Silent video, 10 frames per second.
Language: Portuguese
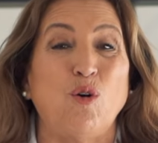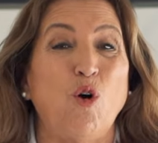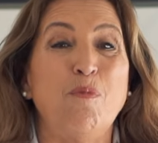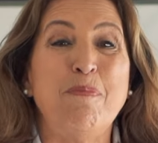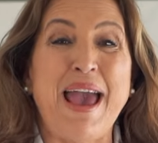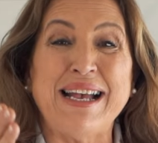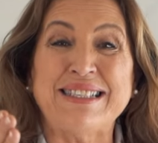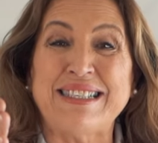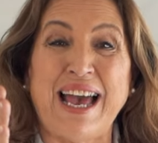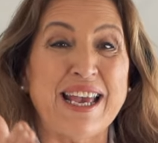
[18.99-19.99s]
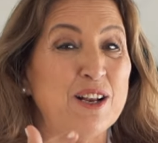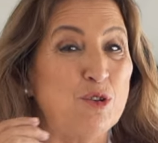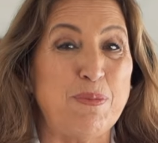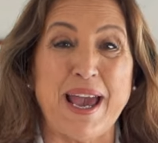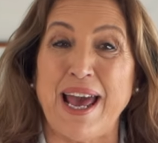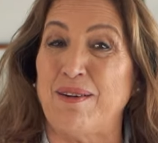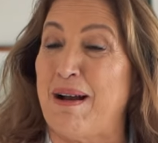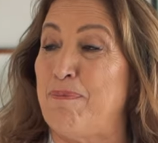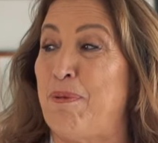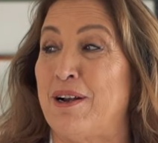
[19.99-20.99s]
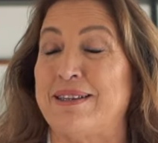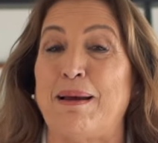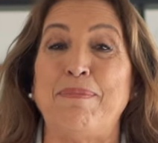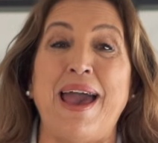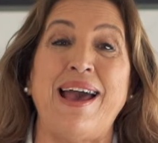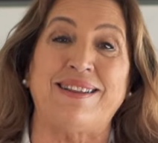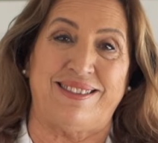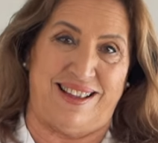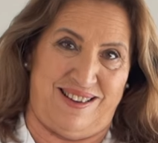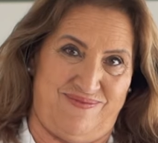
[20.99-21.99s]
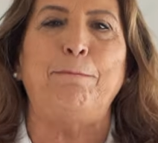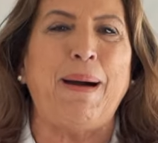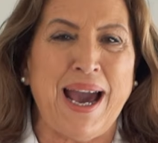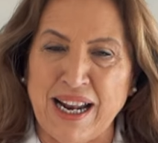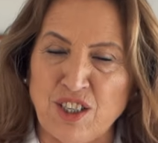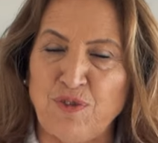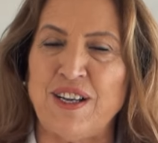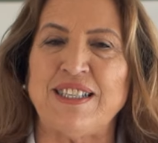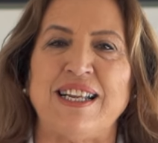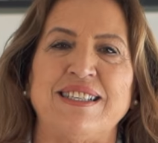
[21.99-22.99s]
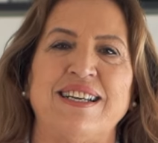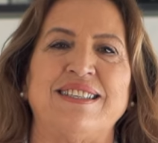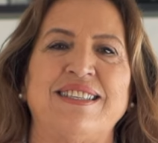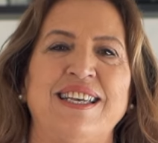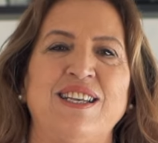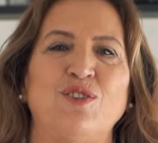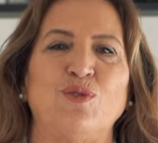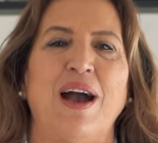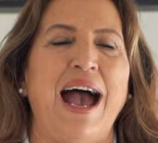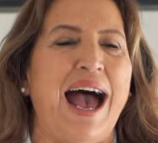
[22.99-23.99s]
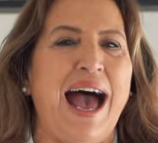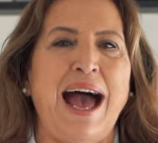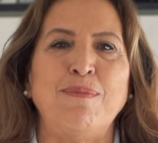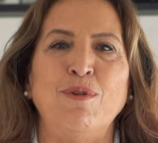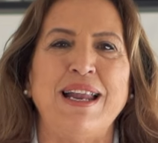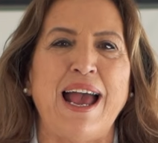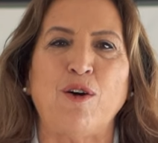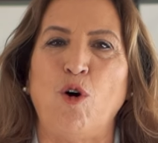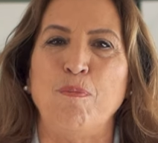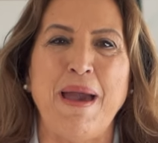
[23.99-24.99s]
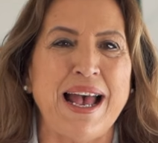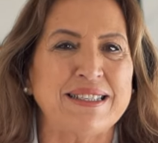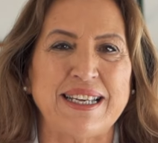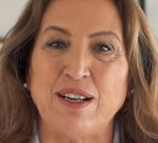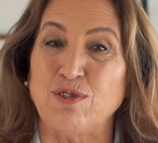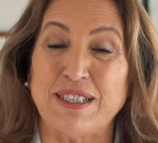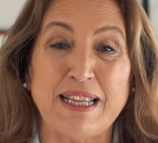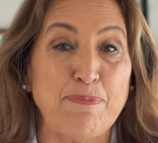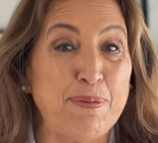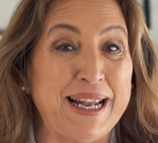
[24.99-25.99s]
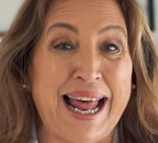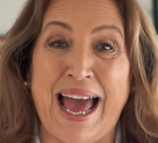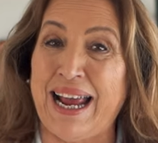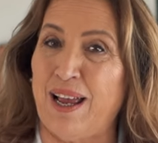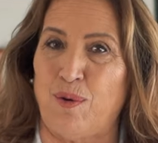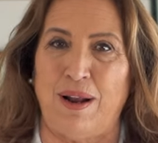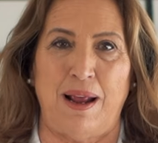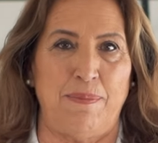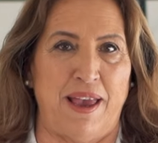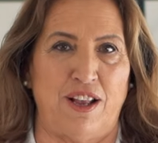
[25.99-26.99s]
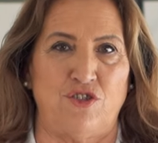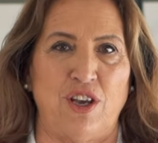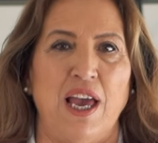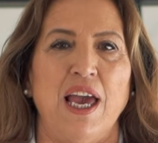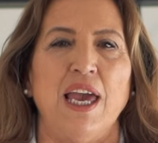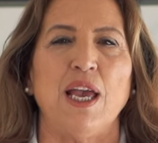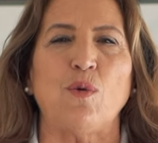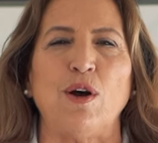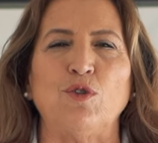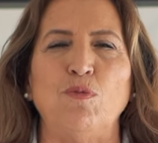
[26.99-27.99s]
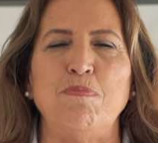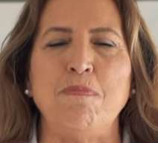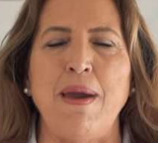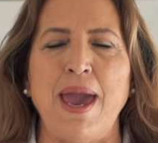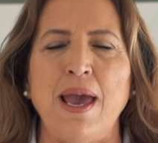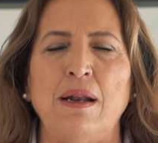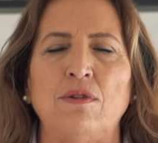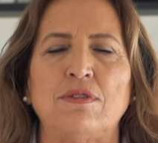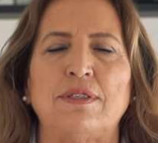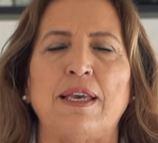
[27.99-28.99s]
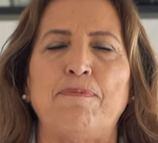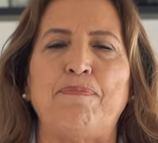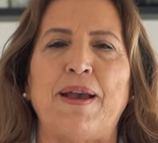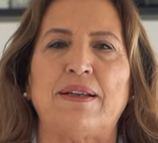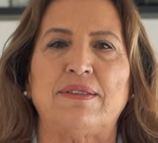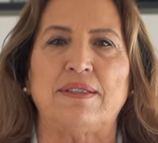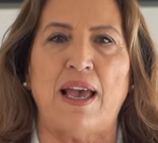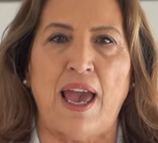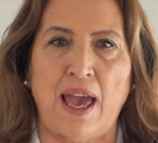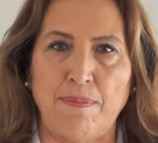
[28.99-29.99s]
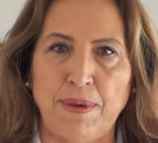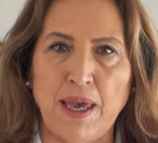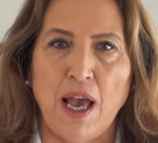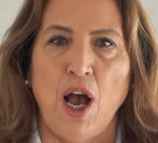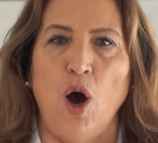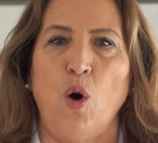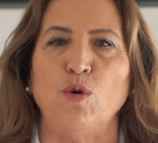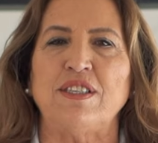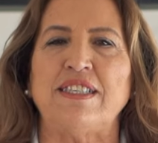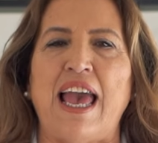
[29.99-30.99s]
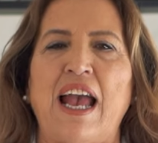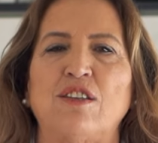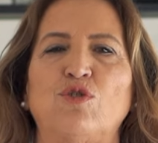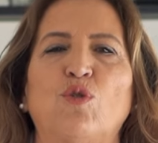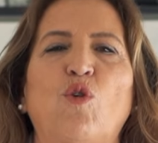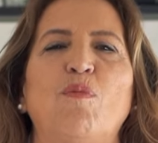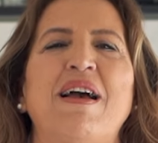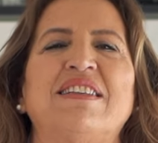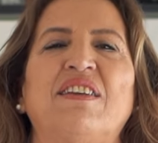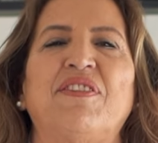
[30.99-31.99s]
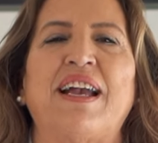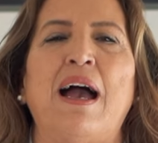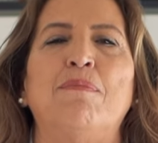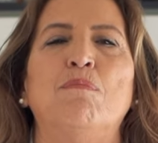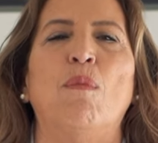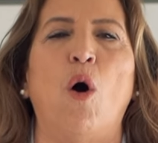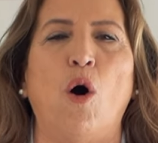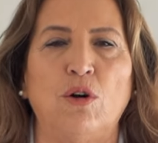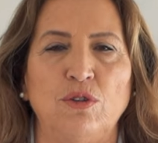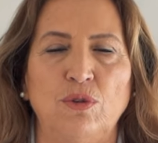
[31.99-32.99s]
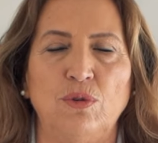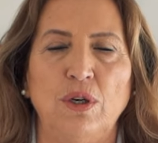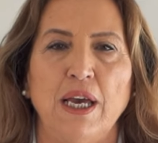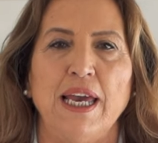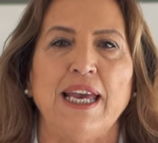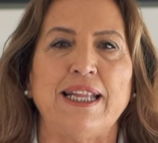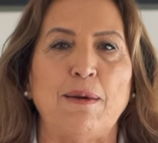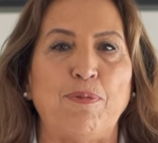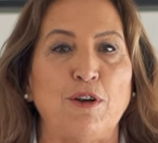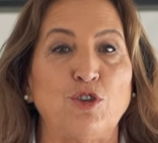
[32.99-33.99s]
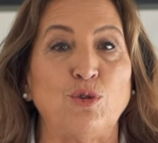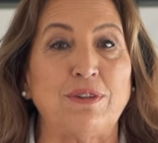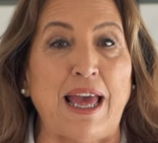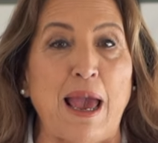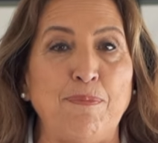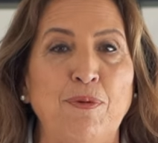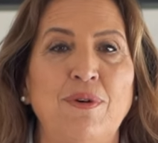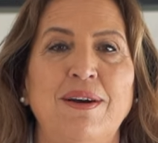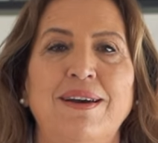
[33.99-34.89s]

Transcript: começa a ir no banheiro com a porta aberta, para de fazer exercício. A mulher começa a não se depilar regularmente. E quando menos se percebe, o sexo começa a ficar morno e depois de um tempo